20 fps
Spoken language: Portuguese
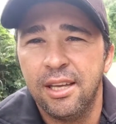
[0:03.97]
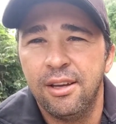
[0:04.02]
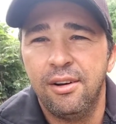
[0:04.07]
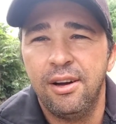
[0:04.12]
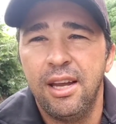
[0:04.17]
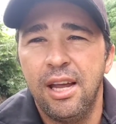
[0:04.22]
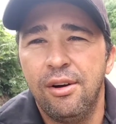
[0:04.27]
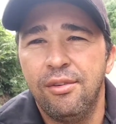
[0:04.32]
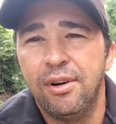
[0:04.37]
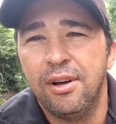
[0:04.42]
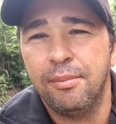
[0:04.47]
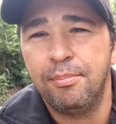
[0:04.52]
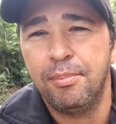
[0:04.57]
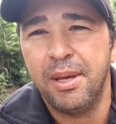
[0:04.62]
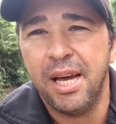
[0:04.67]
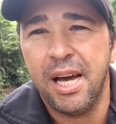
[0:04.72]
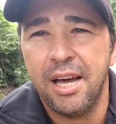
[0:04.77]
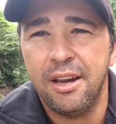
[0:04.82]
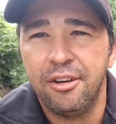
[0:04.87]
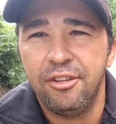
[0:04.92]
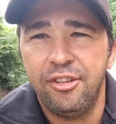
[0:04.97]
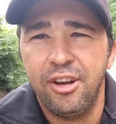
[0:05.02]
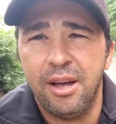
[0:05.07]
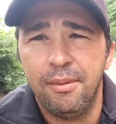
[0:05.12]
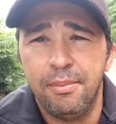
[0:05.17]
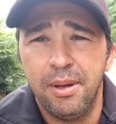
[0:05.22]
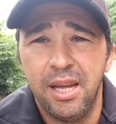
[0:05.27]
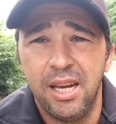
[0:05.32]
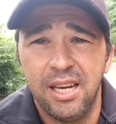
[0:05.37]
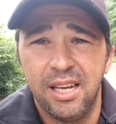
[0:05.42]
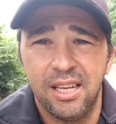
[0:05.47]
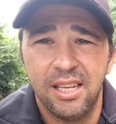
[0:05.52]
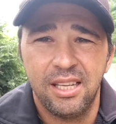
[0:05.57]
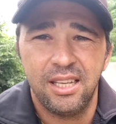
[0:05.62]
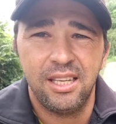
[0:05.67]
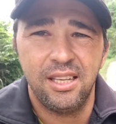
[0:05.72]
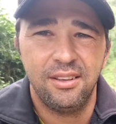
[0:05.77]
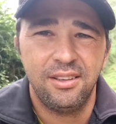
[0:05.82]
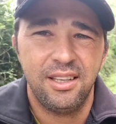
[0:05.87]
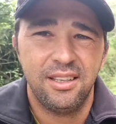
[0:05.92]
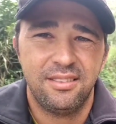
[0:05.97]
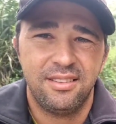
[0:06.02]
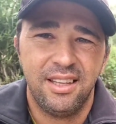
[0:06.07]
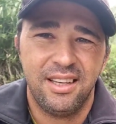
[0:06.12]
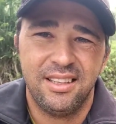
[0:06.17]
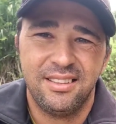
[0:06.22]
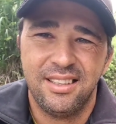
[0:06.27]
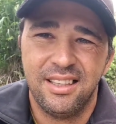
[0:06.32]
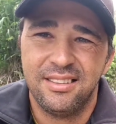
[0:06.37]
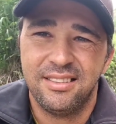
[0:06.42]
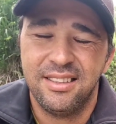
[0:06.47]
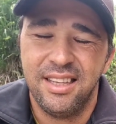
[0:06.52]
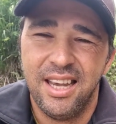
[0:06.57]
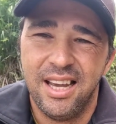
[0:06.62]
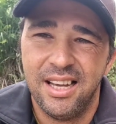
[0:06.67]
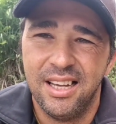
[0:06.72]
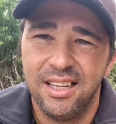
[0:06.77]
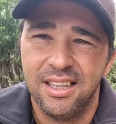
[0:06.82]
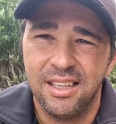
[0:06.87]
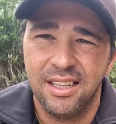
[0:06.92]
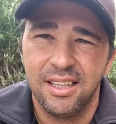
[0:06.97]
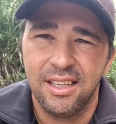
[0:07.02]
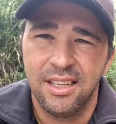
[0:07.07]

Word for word: olhar é uma piara de abelha e eu descendo essa serra.